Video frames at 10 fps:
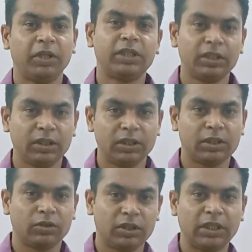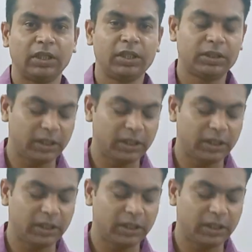বেসিক জিনিসটা তুই জানতে